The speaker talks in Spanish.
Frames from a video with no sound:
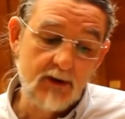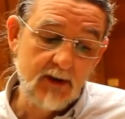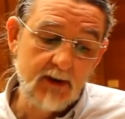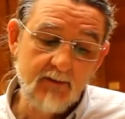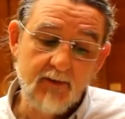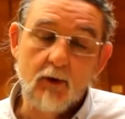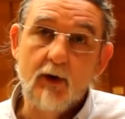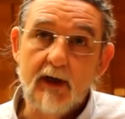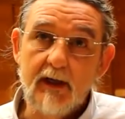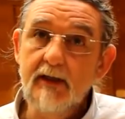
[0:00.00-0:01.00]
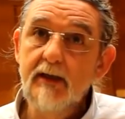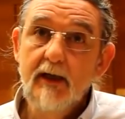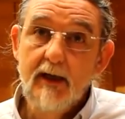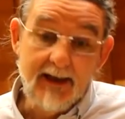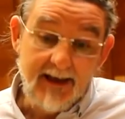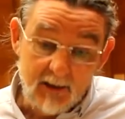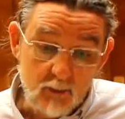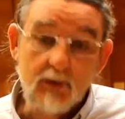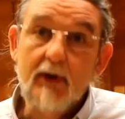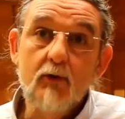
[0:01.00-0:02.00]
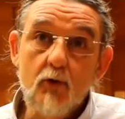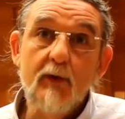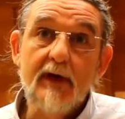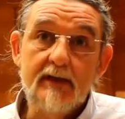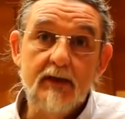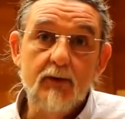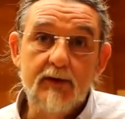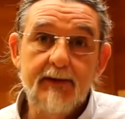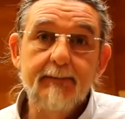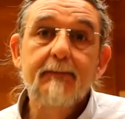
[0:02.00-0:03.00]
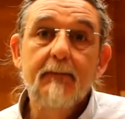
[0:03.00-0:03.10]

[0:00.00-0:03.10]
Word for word: de ferrocarriles, el resultado no hubiera sido ese.